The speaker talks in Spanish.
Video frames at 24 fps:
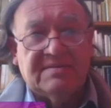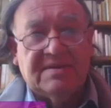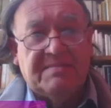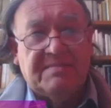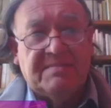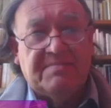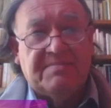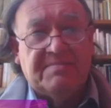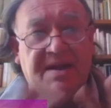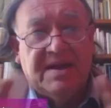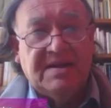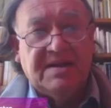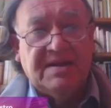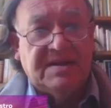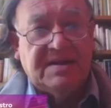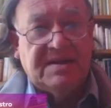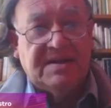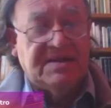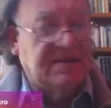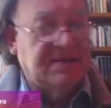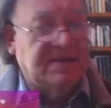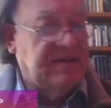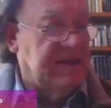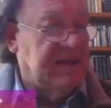de
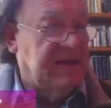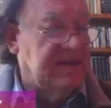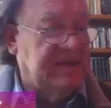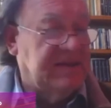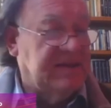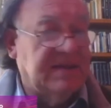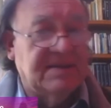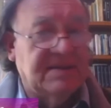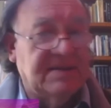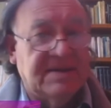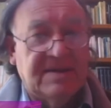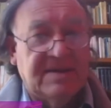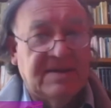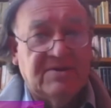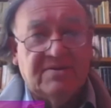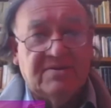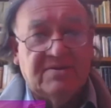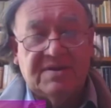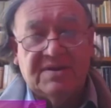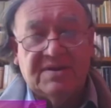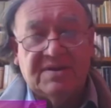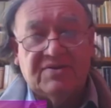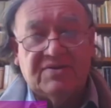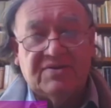paréntesis en el
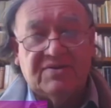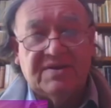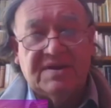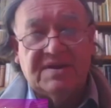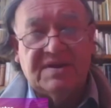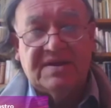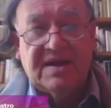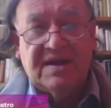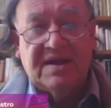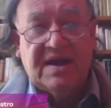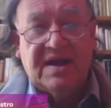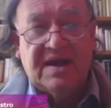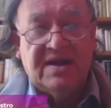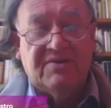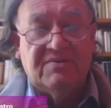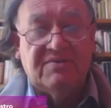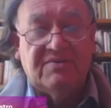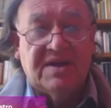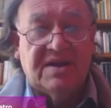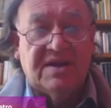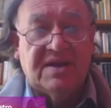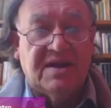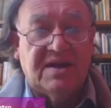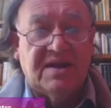sentido de no entrar en
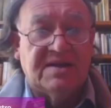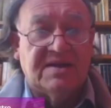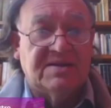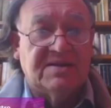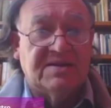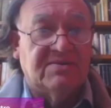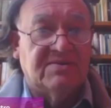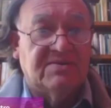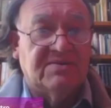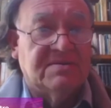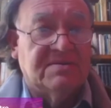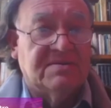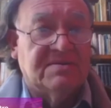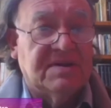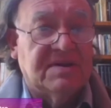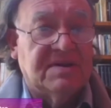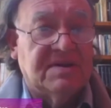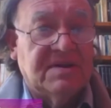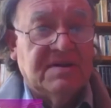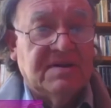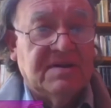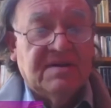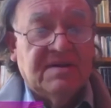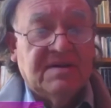una relación
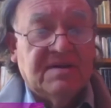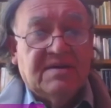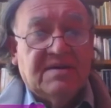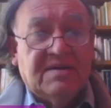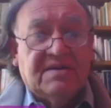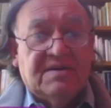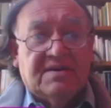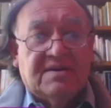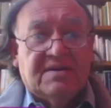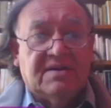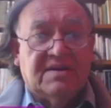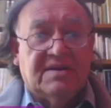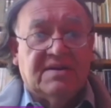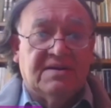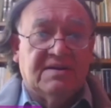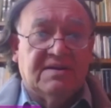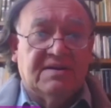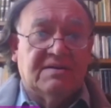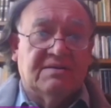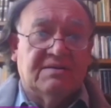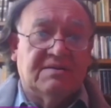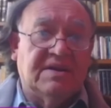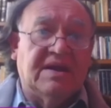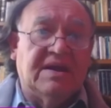
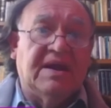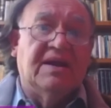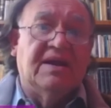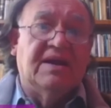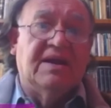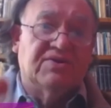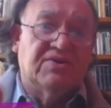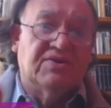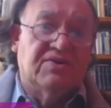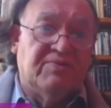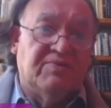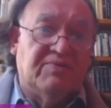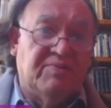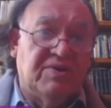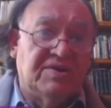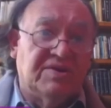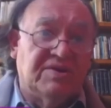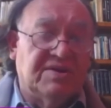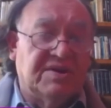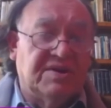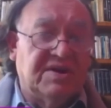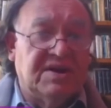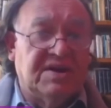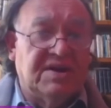eh, quiénes son los
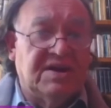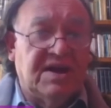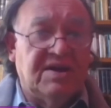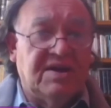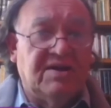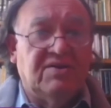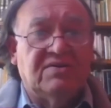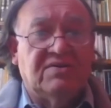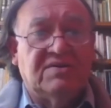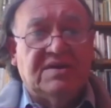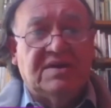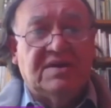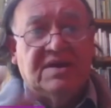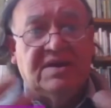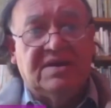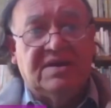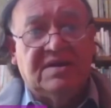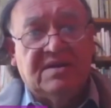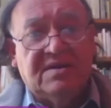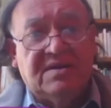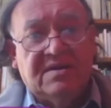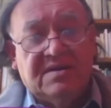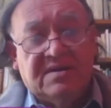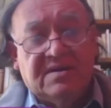pueblos originarios
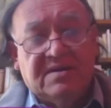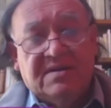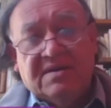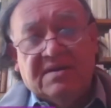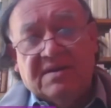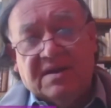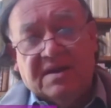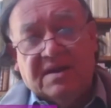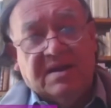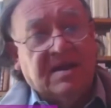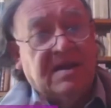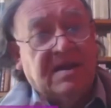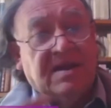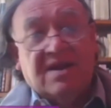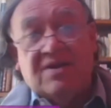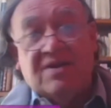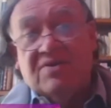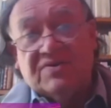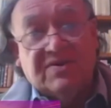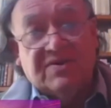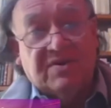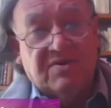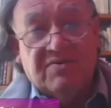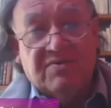y, y quiénes
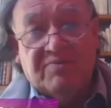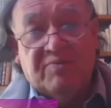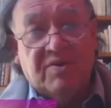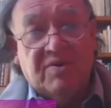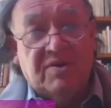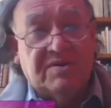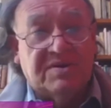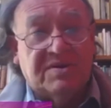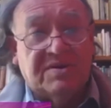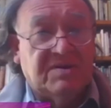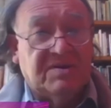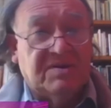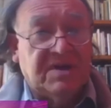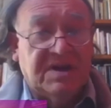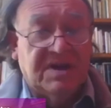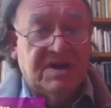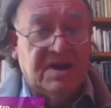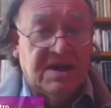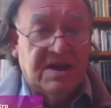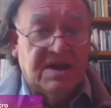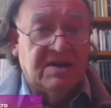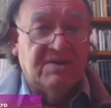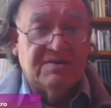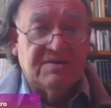no son los pueblos
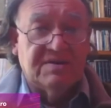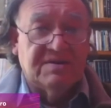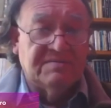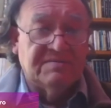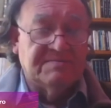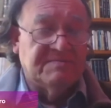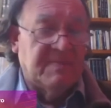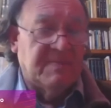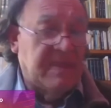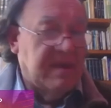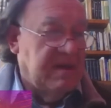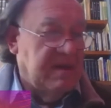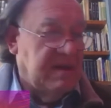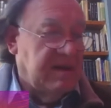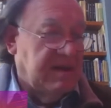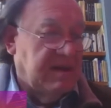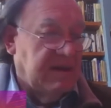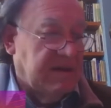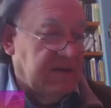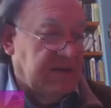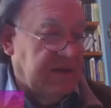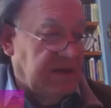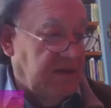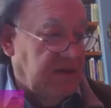originarios.
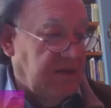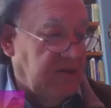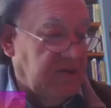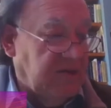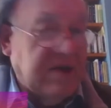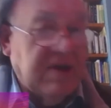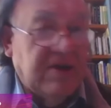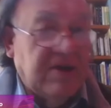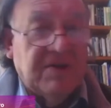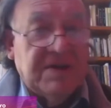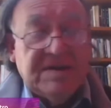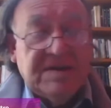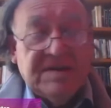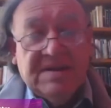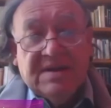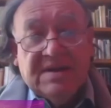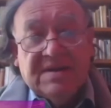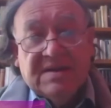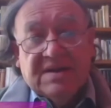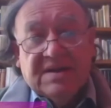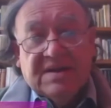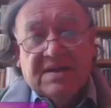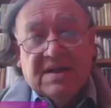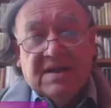Y lo quiero
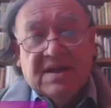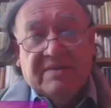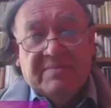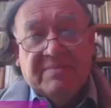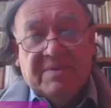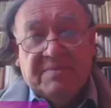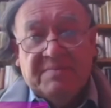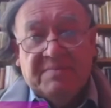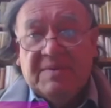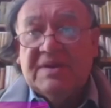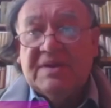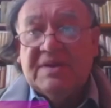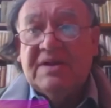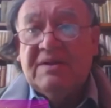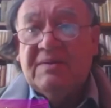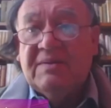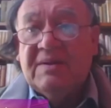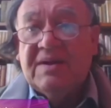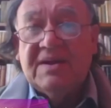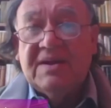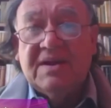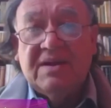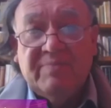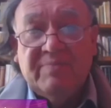decir desde la
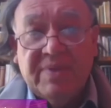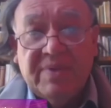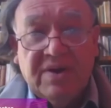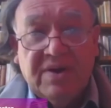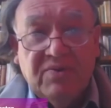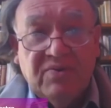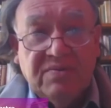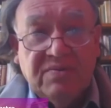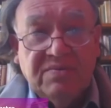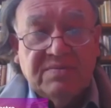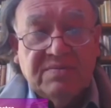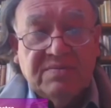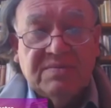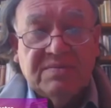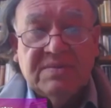perspectiva del Perú,